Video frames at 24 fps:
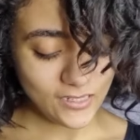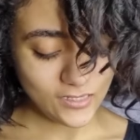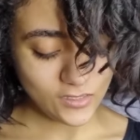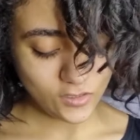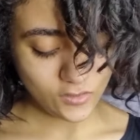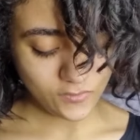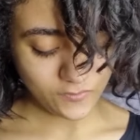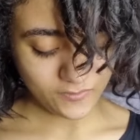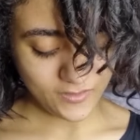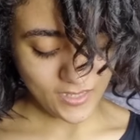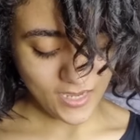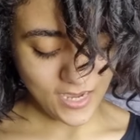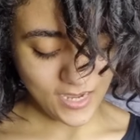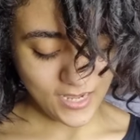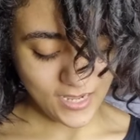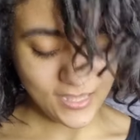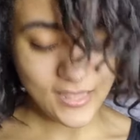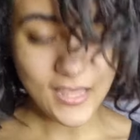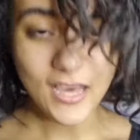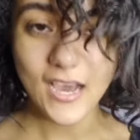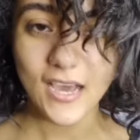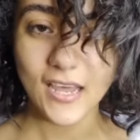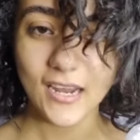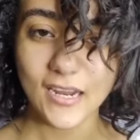انا شفتها
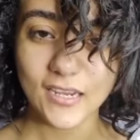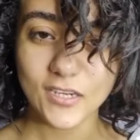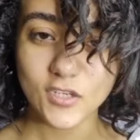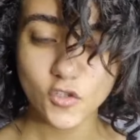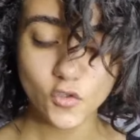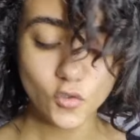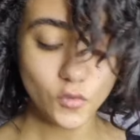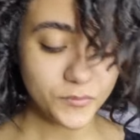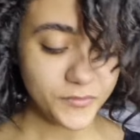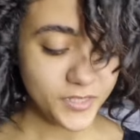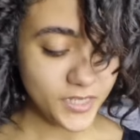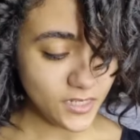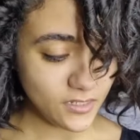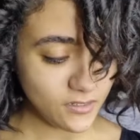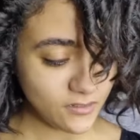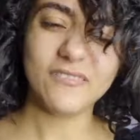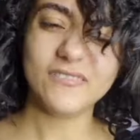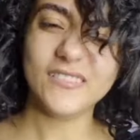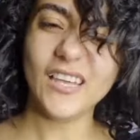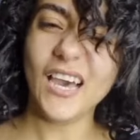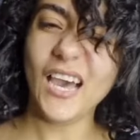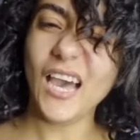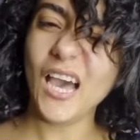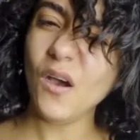كده على جوميا
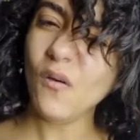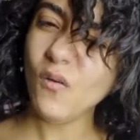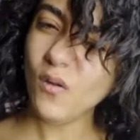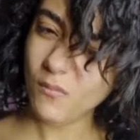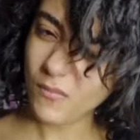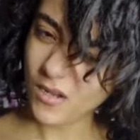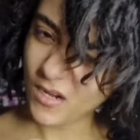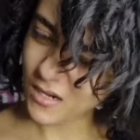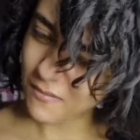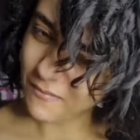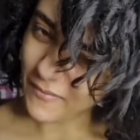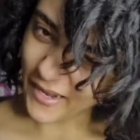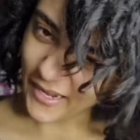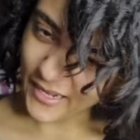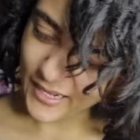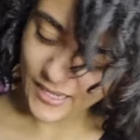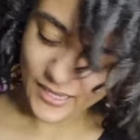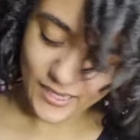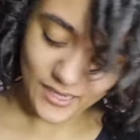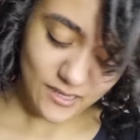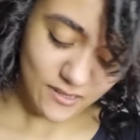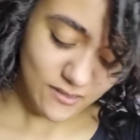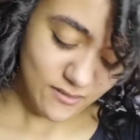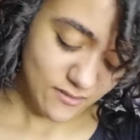هفتحها اول مره
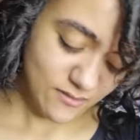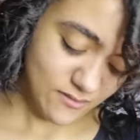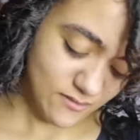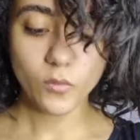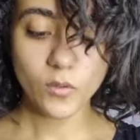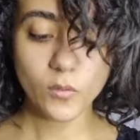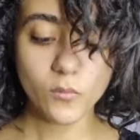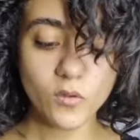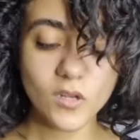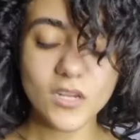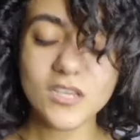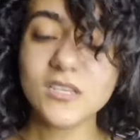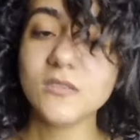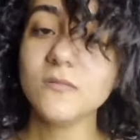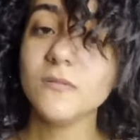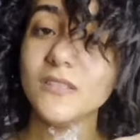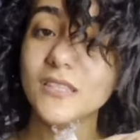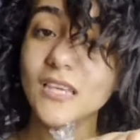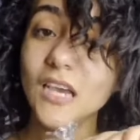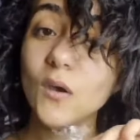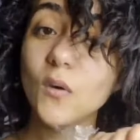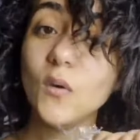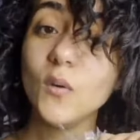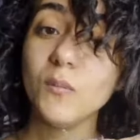معاكي وبالمناسبه
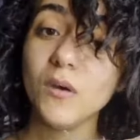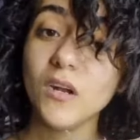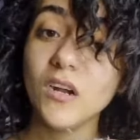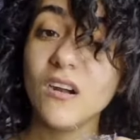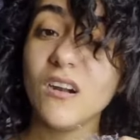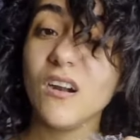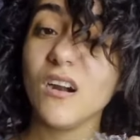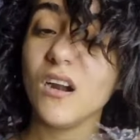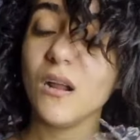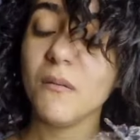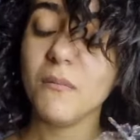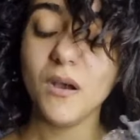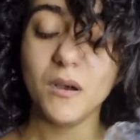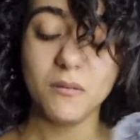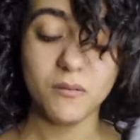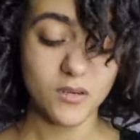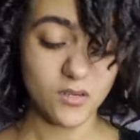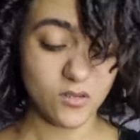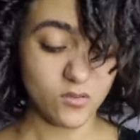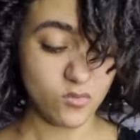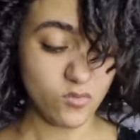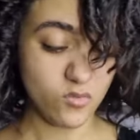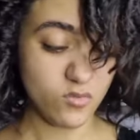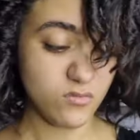دي اول مره اجربها برضه
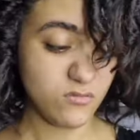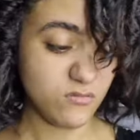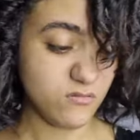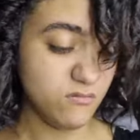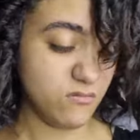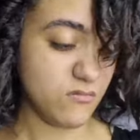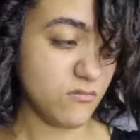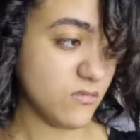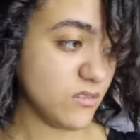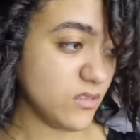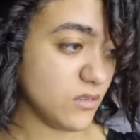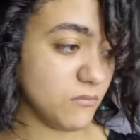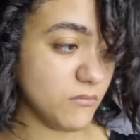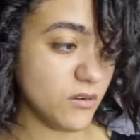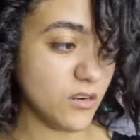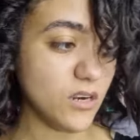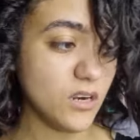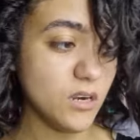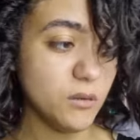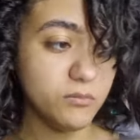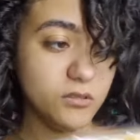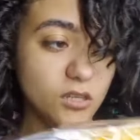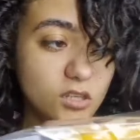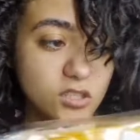ما
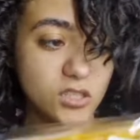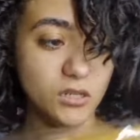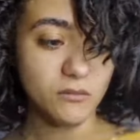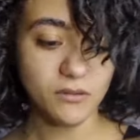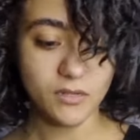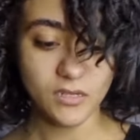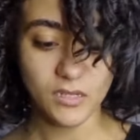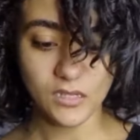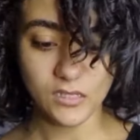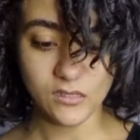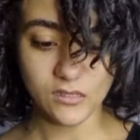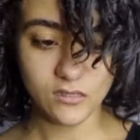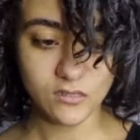جربتهاش قبل كده